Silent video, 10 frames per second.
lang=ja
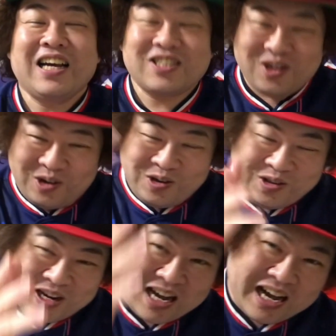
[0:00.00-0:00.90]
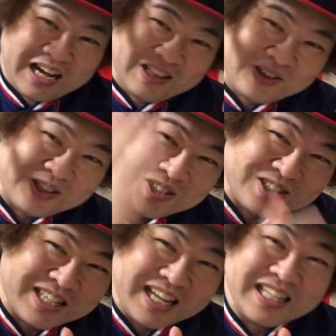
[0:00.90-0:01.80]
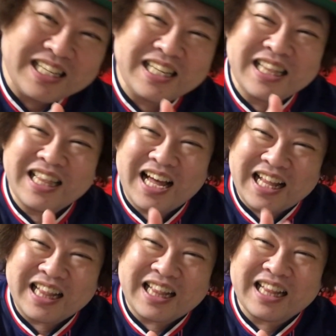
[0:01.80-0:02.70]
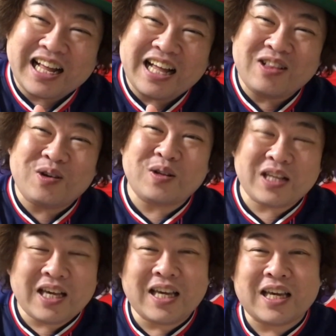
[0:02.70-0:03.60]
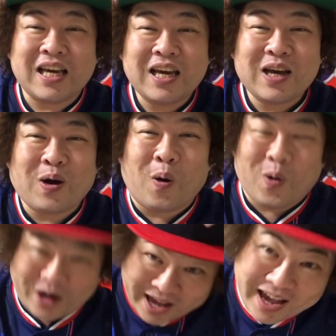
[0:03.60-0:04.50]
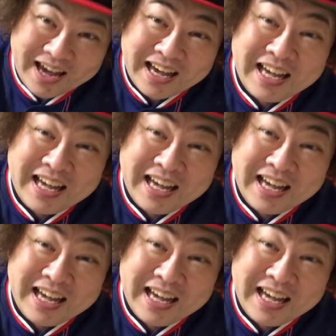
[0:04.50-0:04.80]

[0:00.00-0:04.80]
ちょうどカードの初戦になったのに、これ。